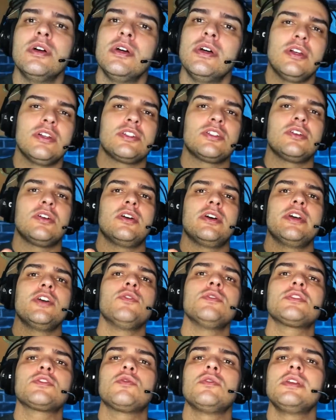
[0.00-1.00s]
Olha só,
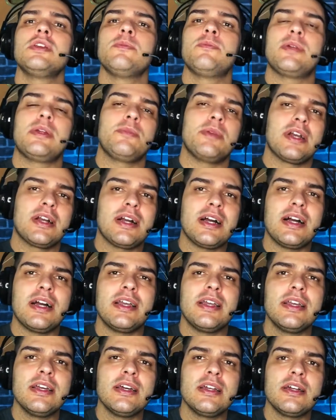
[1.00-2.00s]
eu escolhi para minha
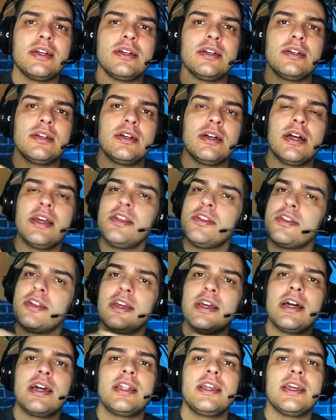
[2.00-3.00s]
carreira a
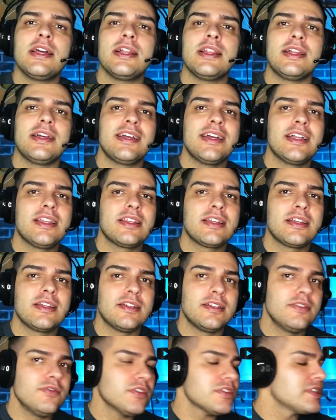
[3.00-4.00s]
engenharia elétrica.
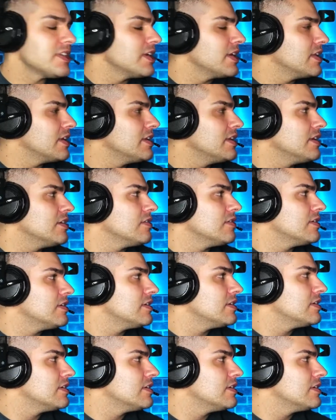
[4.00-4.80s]
E você, Danilo?